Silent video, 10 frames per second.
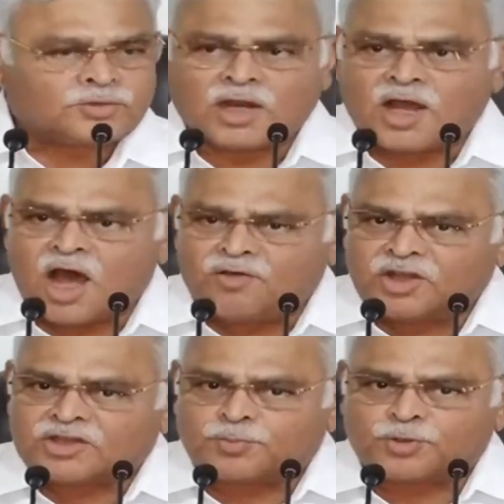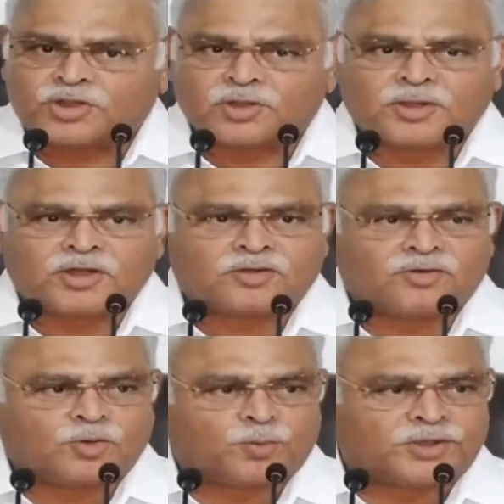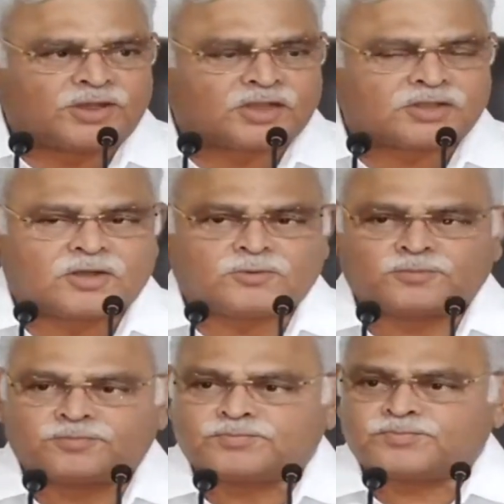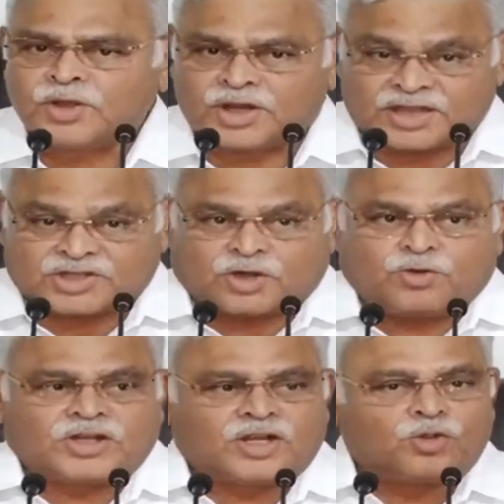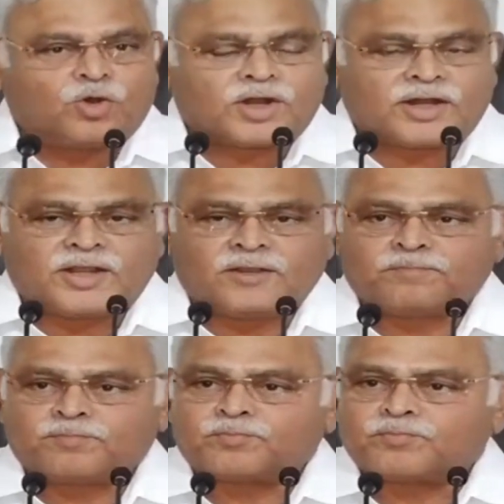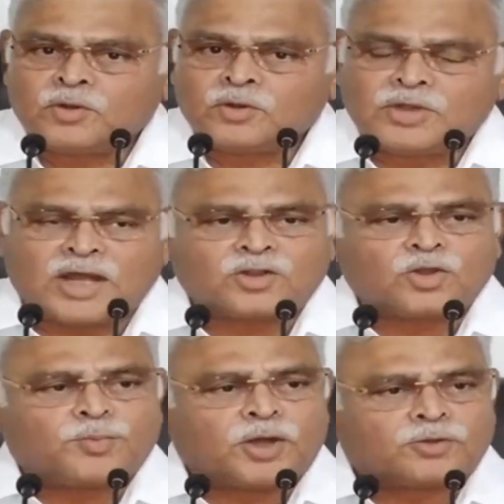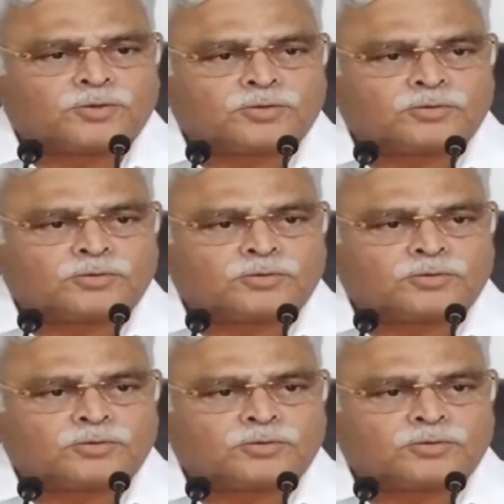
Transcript: చాలా ఆవేశపూరితమైనటువంటి ఉపన్యాసాలు రెచ్చగొట్టే ధోరణి దానితో పాటు